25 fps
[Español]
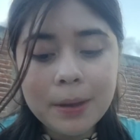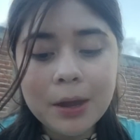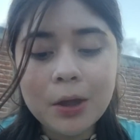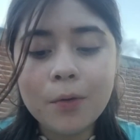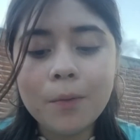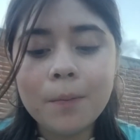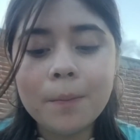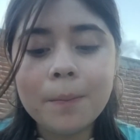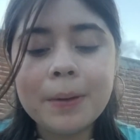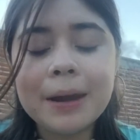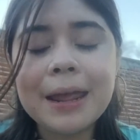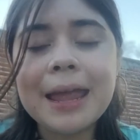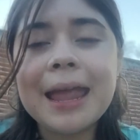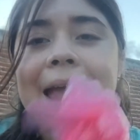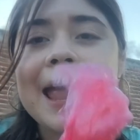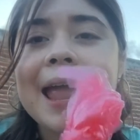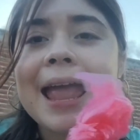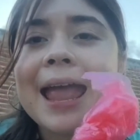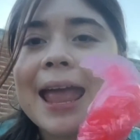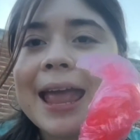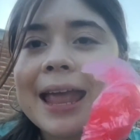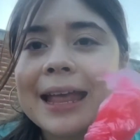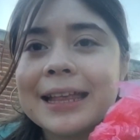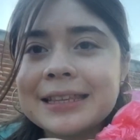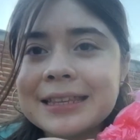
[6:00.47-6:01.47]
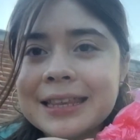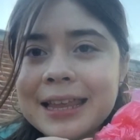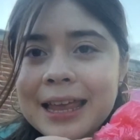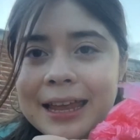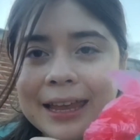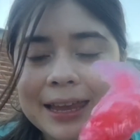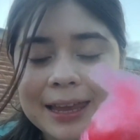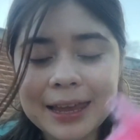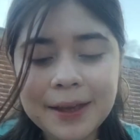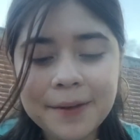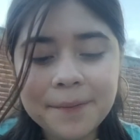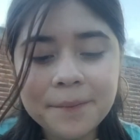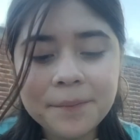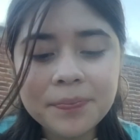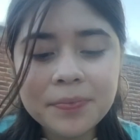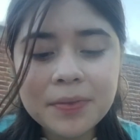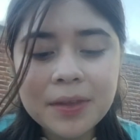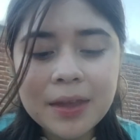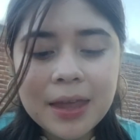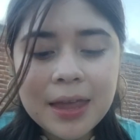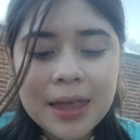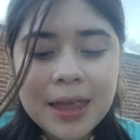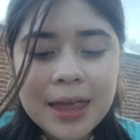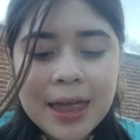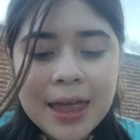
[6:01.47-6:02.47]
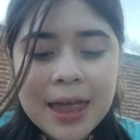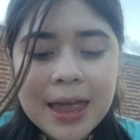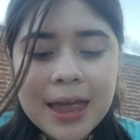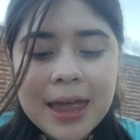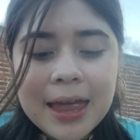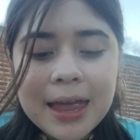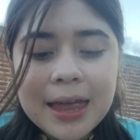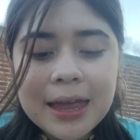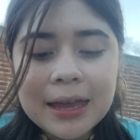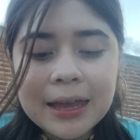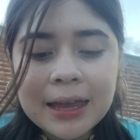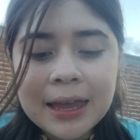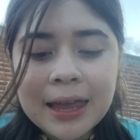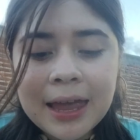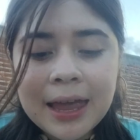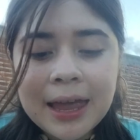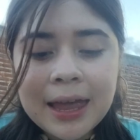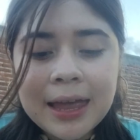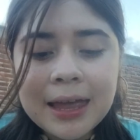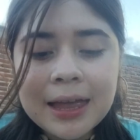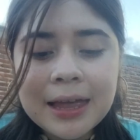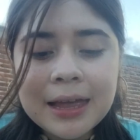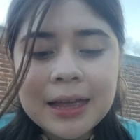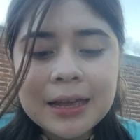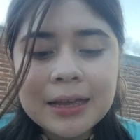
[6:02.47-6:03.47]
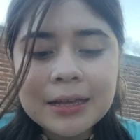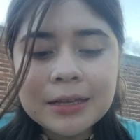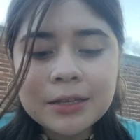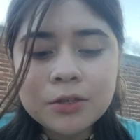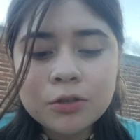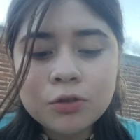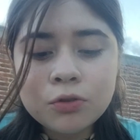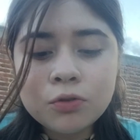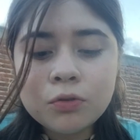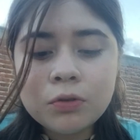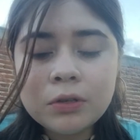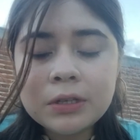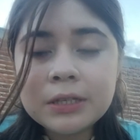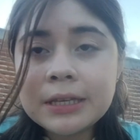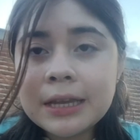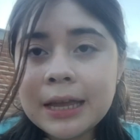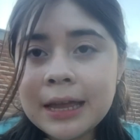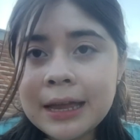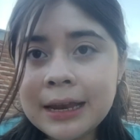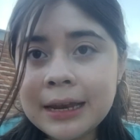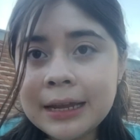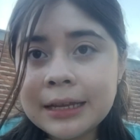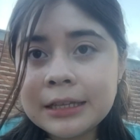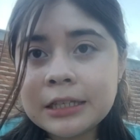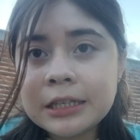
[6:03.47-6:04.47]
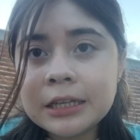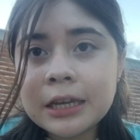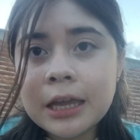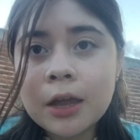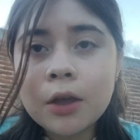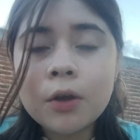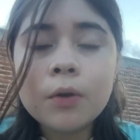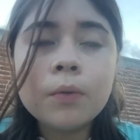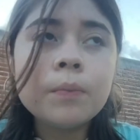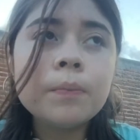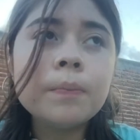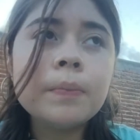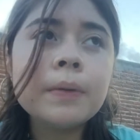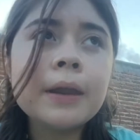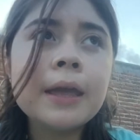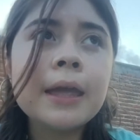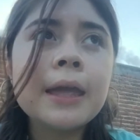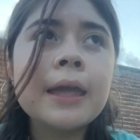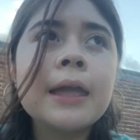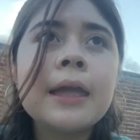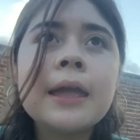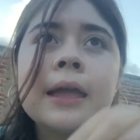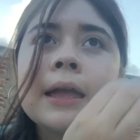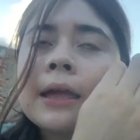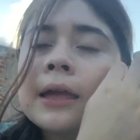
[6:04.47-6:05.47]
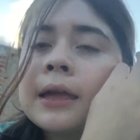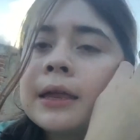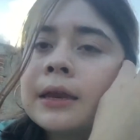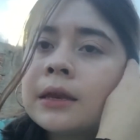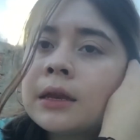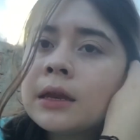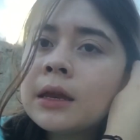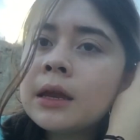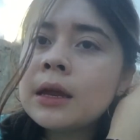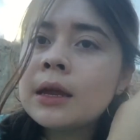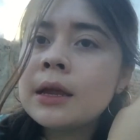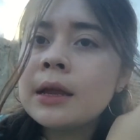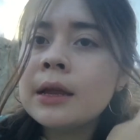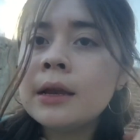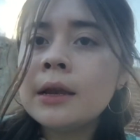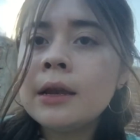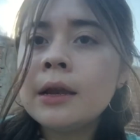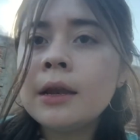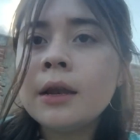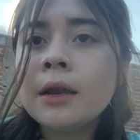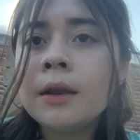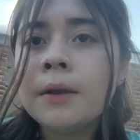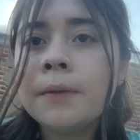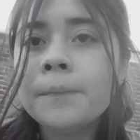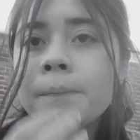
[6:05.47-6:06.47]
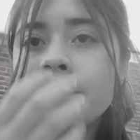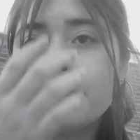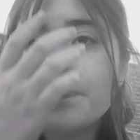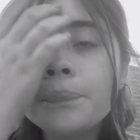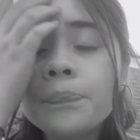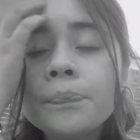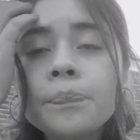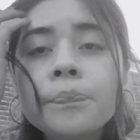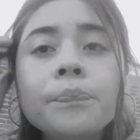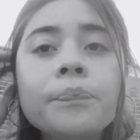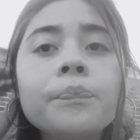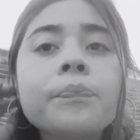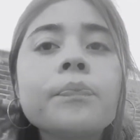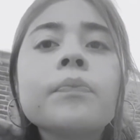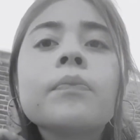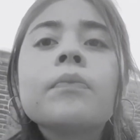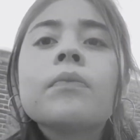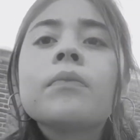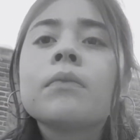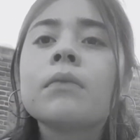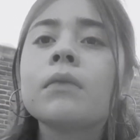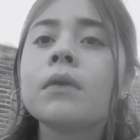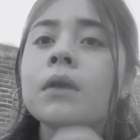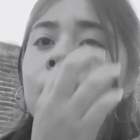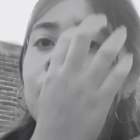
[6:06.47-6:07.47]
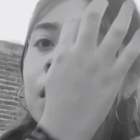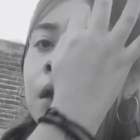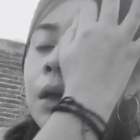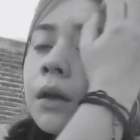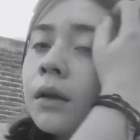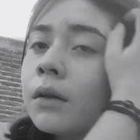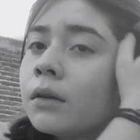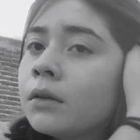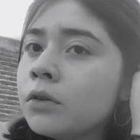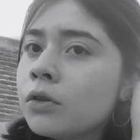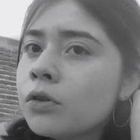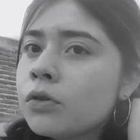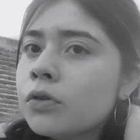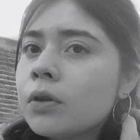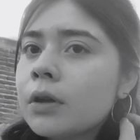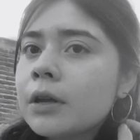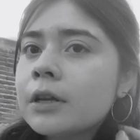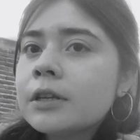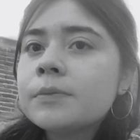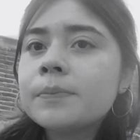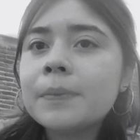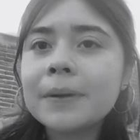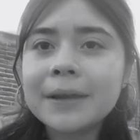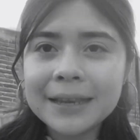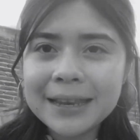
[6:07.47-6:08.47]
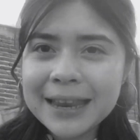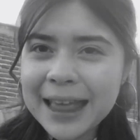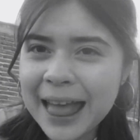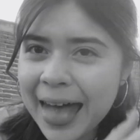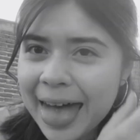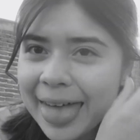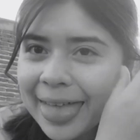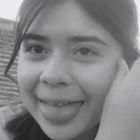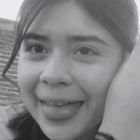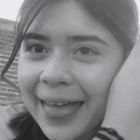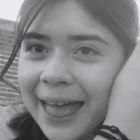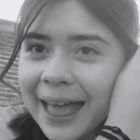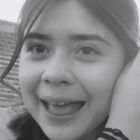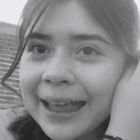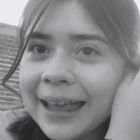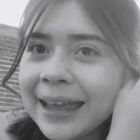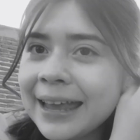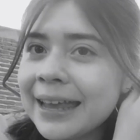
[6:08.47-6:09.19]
me compré este de aquí, que es dulce de leche que compré en el... Ando toda despeinada.